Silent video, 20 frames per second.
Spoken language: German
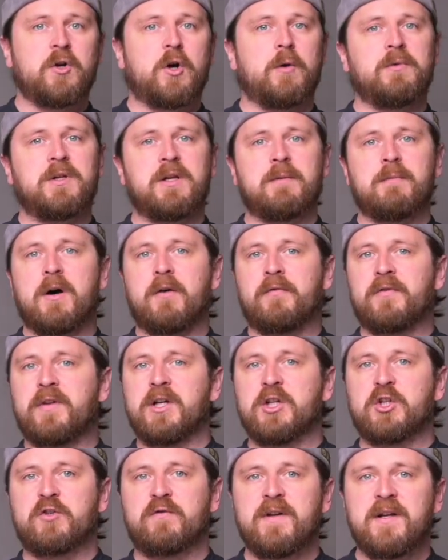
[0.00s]
kommt immer auf die
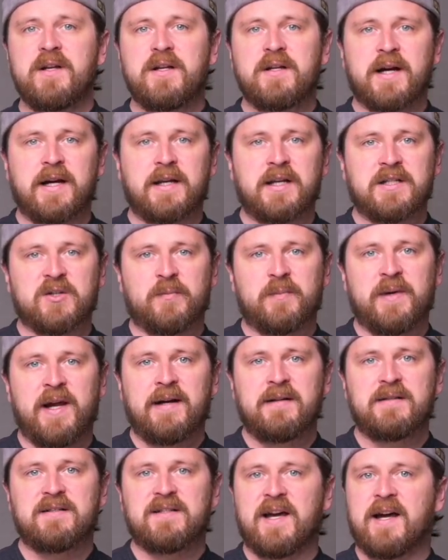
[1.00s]
Geschwindigkeit des
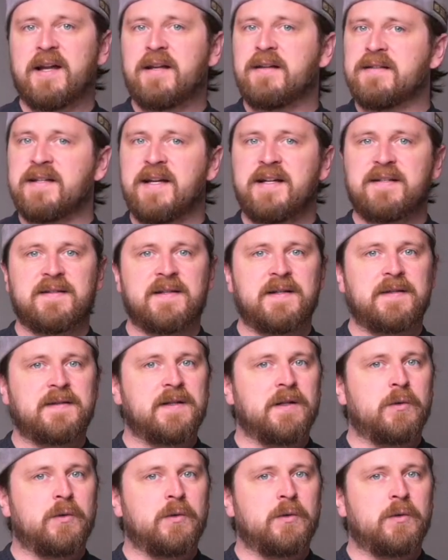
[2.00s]
Objekts an, 60.,